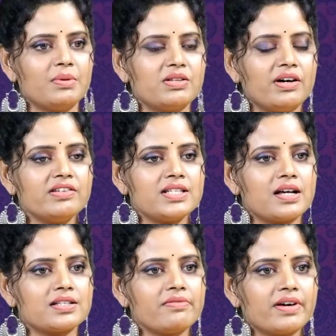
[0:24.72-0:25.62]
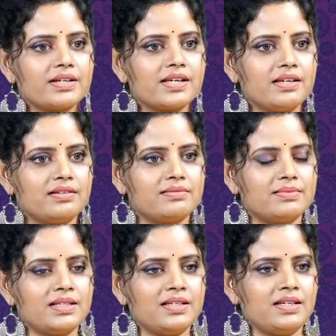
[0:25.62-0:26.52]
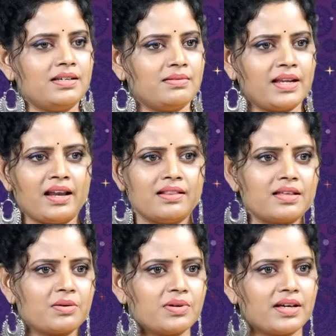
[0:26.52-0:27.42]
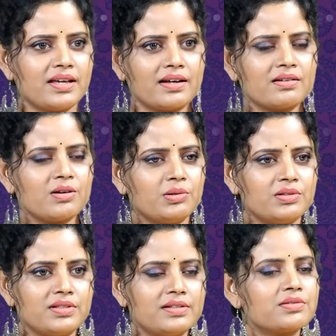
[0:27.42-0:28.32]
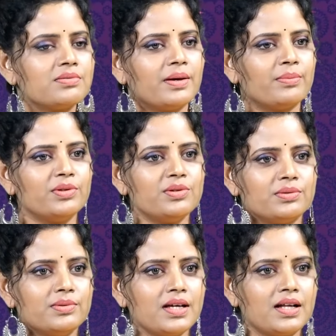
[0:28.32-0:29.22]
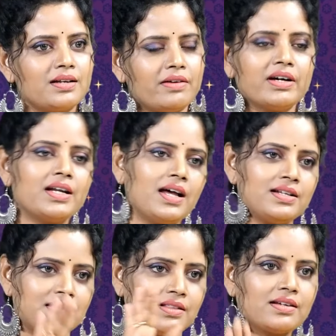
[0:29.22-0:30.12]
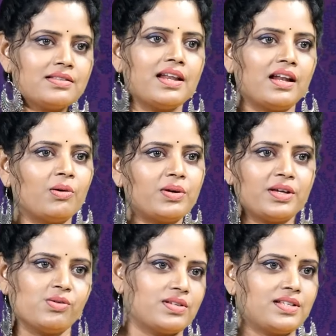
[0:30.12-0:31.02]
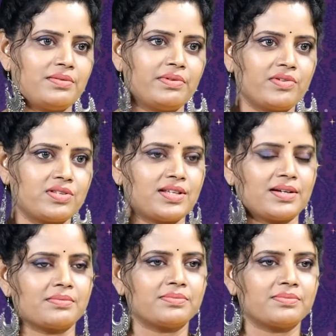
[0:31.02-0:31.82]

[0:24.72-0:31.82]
అమ్మ ద్వాదశ రాశుల వారికి ఈ నెలంతా కూడా ఏ రకంగా ఉందో తెలుసుకునే ముందు నవగ్రహాల స్థితిగతులు ఎలా ఉన్నాయో ఒకసారి వివరిస్తారా